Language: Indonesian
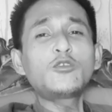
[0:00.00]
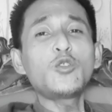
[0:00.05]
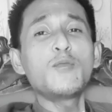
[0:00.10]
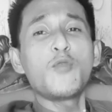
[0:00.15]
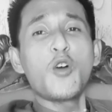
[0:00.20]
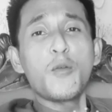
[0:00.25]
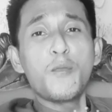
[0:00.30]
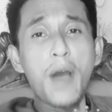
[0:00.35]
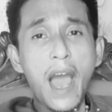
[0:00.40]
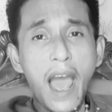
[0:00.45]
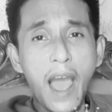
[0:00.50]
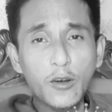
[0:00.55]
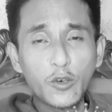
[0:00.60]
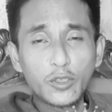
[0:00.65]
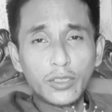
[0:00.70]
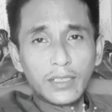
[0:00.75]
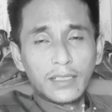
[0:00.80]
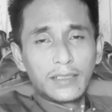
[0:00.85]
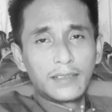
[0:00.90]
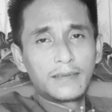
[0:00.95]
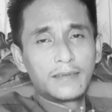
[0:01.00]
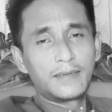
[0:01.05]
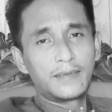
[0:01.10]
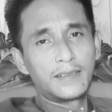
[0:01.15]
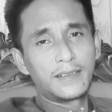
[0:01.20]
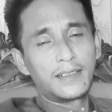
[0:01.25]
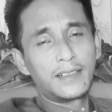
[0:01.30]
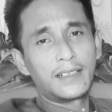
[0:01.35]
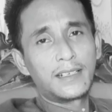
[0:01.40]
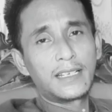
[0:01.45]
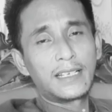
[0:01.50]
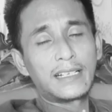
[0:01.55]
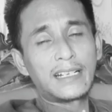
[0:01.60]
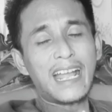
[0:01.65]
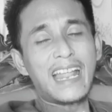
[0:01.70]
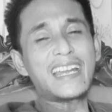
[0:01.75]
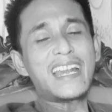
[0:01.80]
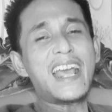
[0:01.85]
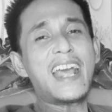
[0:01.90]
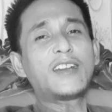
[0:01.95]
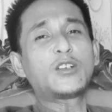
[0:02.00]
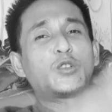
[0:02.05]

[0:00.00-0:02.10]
itu mubahun. Karena